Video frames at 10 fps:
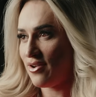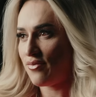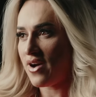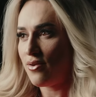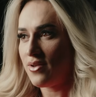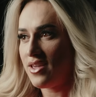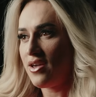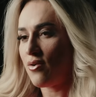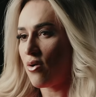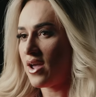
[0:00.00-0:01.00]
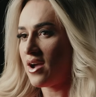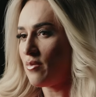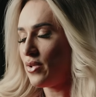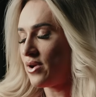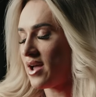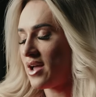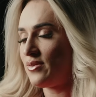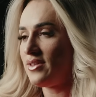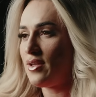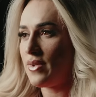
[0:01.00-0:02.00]
Eu falo que qualquer
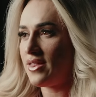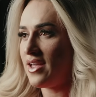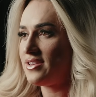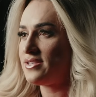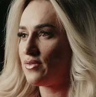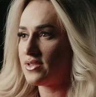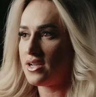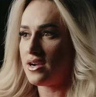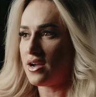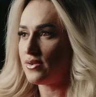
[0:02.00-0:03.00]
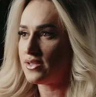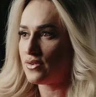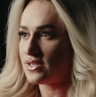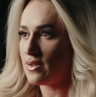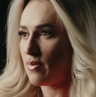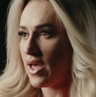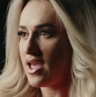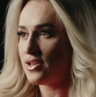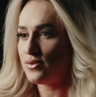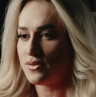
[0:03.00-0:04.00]
campeonato, independente se você ganha ou se você perde,